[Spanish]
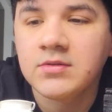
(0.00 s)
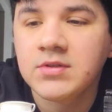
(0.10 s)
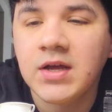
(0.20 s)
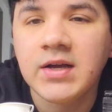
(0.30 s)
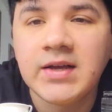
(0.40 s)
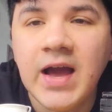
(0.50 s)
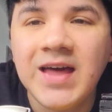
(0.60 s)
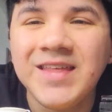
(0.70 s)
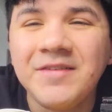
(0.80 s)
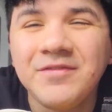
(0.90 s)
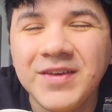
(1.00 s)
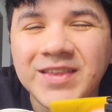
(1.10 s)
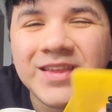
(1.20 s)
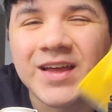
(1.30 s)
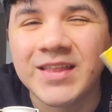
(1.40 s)
O sea, cada
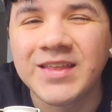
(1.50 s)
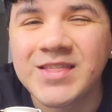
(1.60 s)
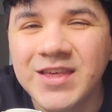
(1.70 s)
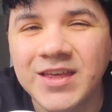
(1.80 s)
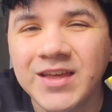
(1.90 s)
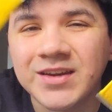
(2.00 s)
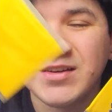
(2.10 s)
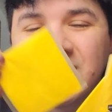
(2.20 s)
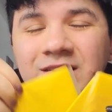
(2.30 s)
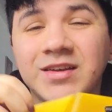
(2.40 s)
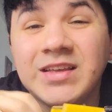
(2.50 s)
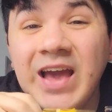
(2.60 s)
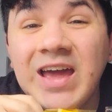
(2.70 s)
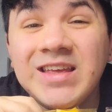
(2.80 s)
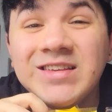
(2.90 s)
feta de cheddar.
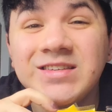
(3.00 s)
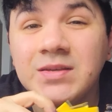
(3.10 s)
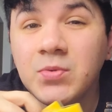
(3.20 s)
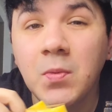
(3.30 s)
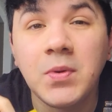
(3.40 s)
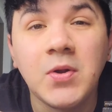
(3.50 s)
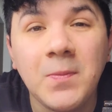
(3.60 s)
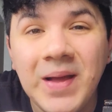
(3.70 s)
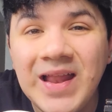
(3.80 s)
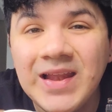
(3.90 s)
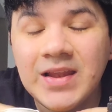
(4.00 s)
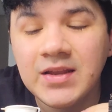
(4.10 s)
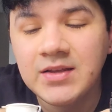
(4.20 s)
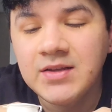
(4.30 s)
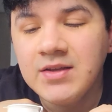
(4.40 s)
Carísimo, pero mal.
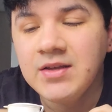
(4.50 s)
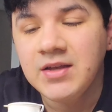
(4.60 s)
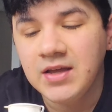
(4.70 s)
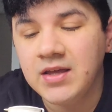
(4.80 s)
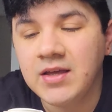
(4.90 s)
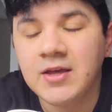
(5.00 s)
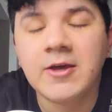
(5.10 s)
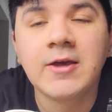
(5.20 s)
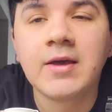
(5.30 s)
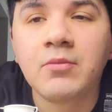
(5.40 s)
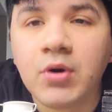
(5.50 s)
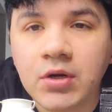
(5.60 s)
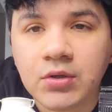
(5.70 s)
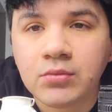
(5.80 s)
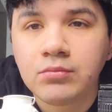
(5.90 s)
Eh,
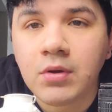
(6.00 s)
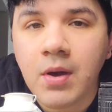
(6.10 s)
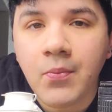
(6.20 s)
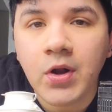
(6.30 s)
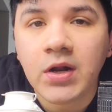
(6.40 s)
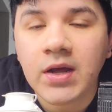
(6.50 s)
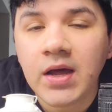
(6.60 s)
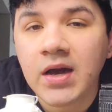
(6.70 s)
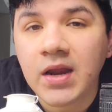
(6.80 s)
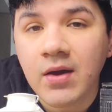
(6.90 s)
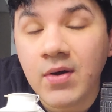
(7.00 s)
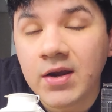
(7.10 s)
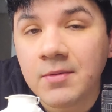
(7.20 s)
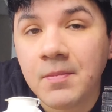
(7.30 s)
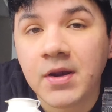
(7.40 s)
bueno, me voy a poner a
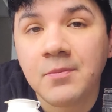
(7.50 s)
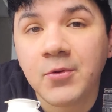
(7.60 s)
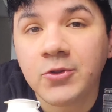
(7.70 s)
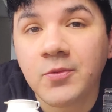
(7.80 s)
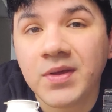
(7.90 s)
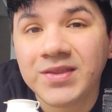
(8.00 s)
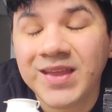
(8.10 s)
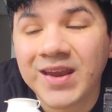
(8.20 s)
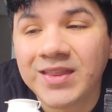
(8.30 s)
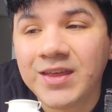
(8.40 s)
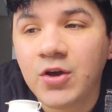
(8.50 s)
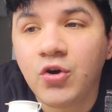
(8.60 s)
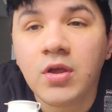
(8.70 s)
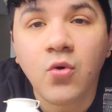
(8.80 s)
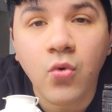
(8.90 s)
grabar. Me reporto más tarde.
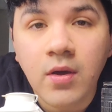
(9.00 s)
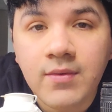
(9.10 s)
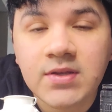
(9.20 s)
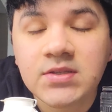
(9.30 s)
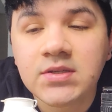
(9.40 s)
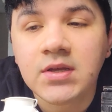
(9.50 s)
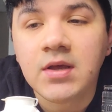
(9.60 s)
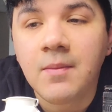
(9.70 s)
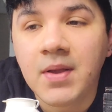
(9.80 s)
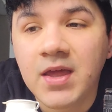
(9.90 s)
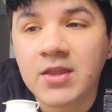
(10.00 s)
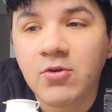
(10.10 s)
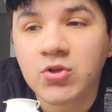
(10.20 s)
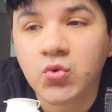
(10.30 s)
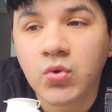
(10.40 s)
Hoy es jueves. Mañana
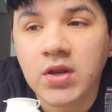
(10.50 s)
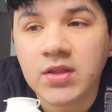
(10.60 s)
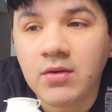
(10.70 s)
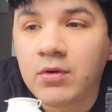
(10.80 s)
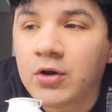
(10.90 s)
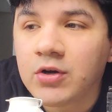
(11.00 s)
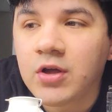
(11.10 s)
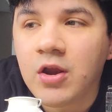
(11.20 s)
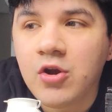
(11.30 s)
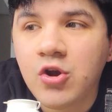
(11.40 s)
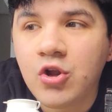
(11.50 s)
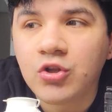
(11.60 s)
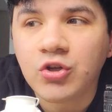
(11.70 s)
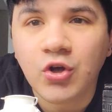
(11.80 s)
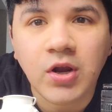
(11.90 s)
tengo que subir este vlog,
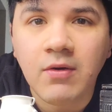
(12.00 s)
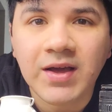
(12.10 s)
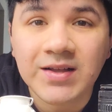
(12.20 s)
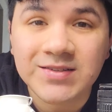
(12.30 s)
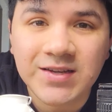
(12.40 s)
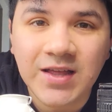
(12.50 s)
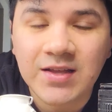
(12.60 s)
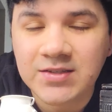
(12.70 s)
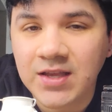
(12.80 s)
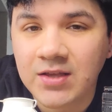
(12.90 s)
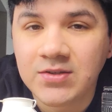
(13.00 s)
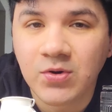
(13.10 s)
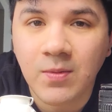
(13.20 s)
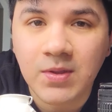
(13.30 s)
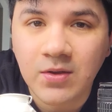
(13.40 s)
No, grabé casi nada, así que
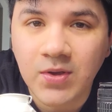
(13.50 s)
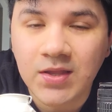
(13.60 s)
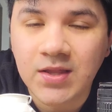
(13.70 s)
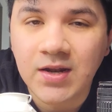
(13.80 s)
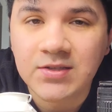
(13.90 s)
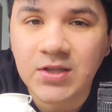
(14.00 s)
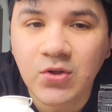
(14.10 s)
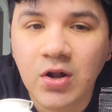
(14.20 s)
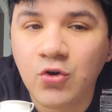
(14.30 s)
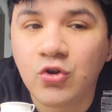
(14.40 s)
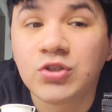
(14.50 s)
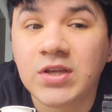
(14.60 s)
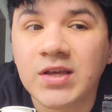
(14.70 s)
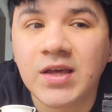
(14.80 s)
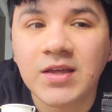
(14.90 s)
seguramente voy a estar haciendo algo, no
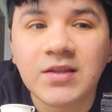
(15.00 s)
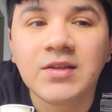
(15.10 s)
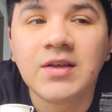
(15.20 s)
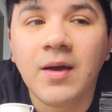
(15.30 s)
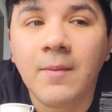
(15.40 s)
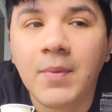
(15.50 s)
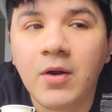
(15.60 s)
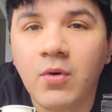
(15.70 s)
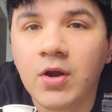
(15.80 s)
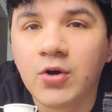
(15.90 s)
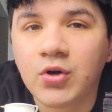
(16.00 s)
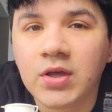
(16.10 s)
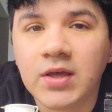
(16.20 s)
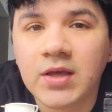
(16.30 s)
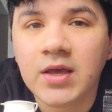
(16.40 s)
sé qué. Pero bueno,
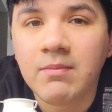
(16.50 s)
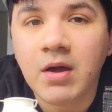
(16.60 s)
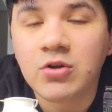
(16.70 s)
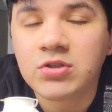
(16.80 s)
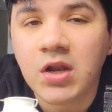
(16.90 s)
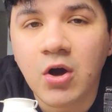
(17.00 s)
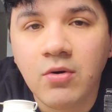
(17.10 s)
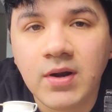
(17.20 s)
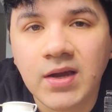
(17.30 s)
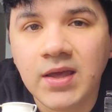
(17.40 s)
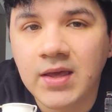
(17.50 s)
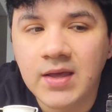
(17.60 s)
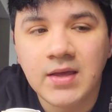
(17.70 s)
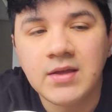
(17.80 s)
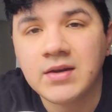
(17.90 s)
eh, manos a la obra
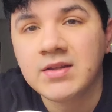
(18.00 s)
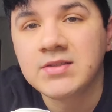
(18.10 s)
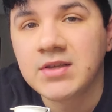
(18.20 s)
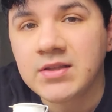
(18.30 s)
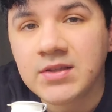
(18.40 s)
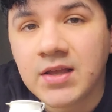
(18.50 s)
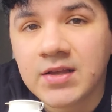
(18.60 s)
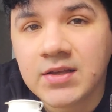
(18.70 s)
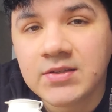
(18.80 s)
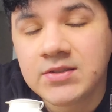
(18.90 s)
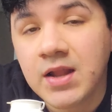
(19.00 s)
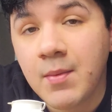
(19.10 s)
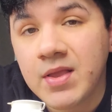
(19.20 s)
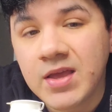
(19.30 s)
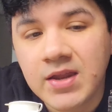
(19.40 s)
que recién es la
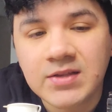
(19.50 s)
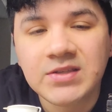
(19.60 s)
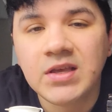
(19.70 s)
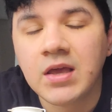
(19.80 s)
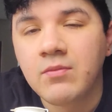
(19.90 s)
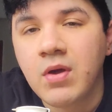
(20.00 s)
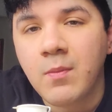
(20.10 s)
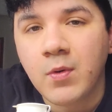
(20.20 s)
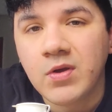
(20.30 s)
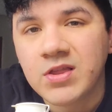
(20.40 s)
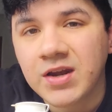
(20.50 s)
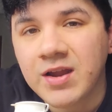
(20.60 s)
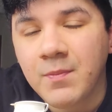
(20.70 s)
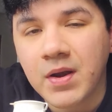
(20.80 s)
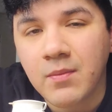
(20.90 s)
mañana, así que voy a
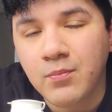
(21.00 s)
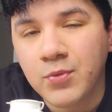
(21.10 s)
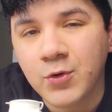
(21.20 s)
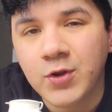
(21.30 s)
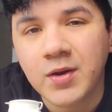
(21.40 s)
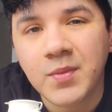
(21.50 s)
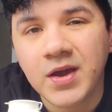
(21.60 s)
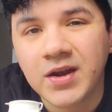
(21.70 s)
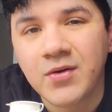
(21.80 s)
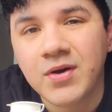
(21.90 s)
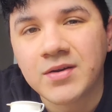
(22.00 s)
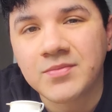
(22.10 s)
aprovecharla para ponerme a grabar.